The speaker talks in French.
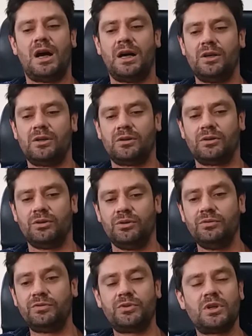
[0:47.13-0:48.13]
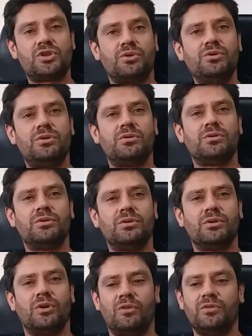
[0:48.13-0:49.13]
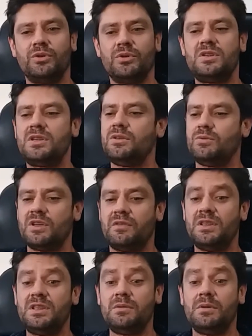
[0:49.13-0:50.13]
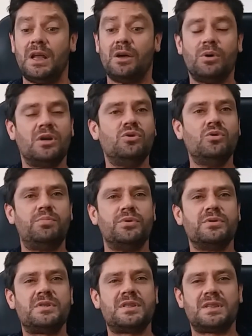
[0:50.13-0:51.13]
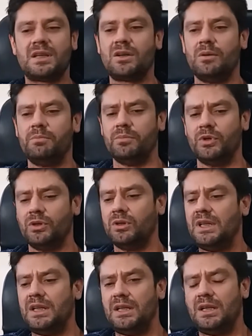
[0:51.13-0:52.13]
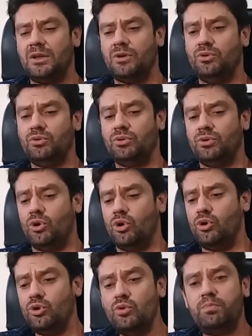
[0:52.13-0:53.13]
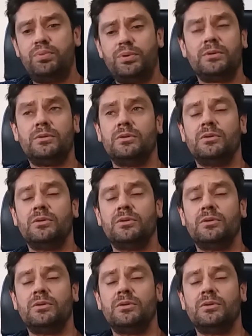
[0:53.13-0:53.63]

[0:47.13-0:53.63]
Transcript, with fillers: Alors, euh, une fois, Jean-Luc, euh, en venant ici, nous avait dit la Guadeloupe, euh, c'est comme une loupe.